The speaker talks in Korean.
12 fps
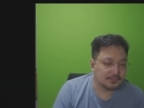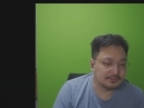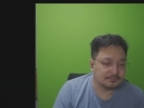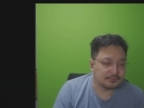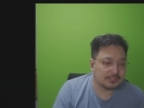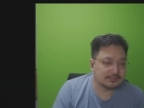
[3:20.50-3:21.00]
뭐,
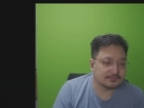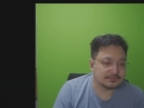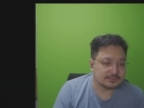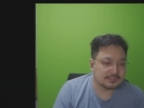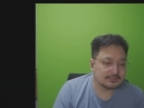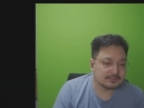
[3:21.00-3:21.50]
뭐 하는
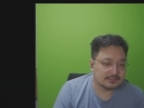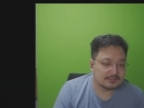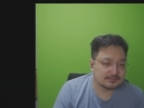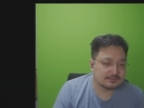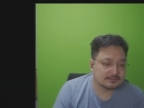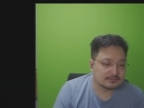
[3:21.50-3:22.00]
거더라 이게?
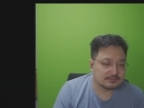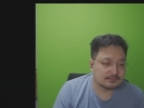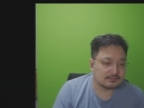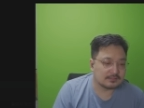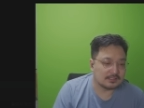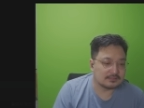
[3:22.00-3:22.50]

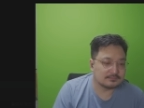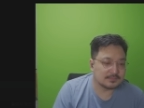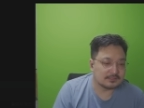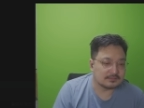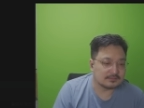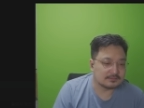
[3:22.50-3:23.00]
기억이 날 듯
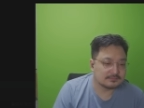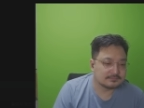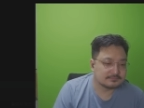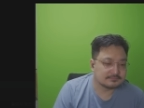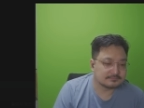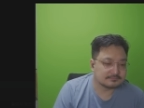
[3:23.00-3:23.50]
말 듯.
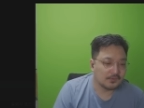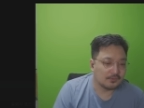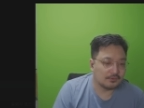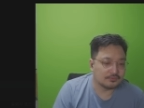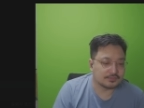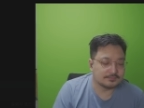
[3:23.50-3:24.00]

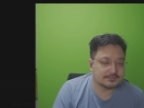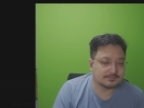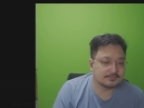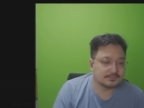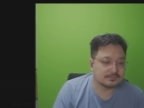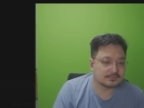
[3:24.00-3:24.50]
어
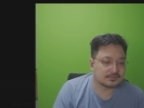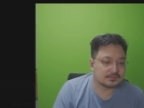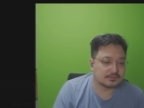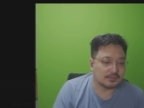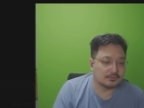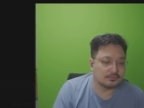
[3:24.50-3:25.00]
점점
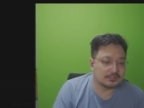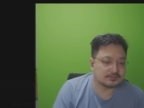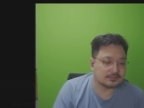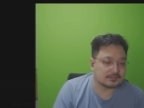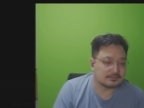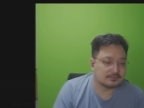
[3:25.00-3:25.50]

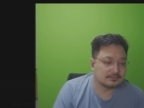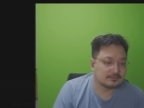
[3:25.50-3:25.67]
견고해져요.